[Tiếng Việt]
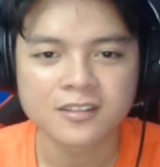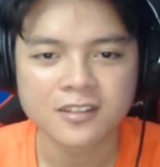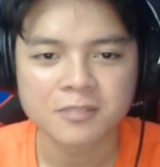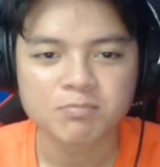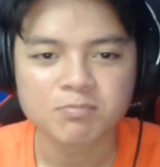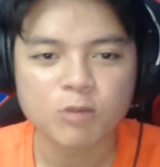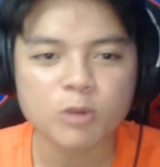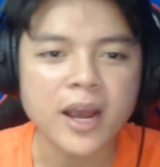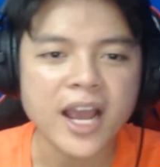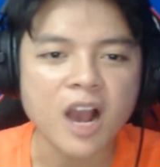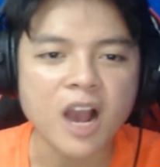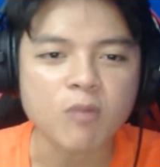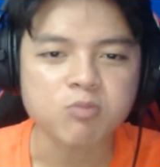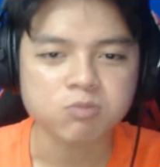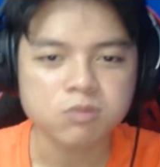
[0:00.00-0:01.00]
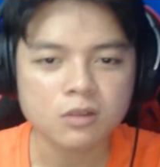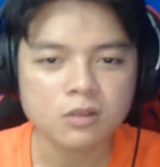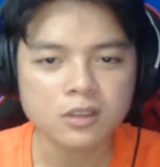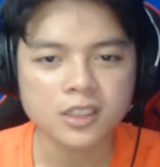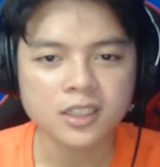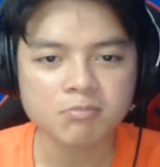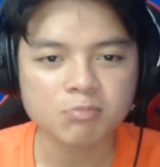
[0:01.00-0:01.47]
Một bài học,
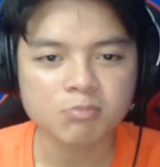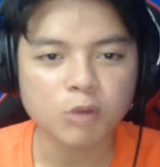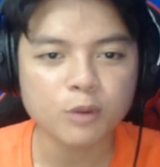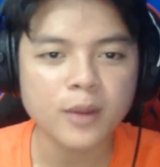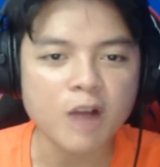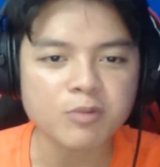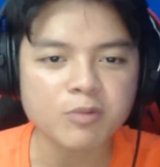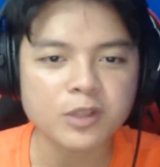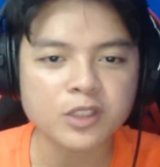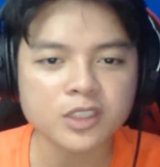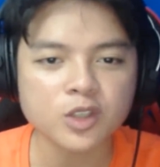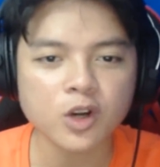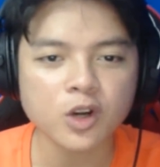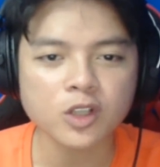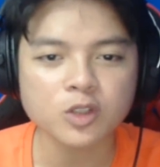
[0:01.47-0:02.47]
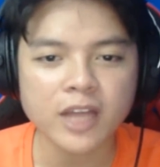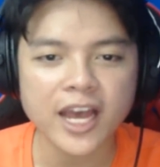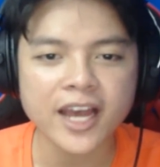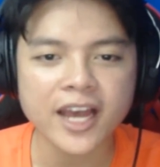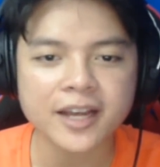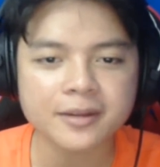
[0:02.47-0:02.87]
một bài học dành cho chúng ta.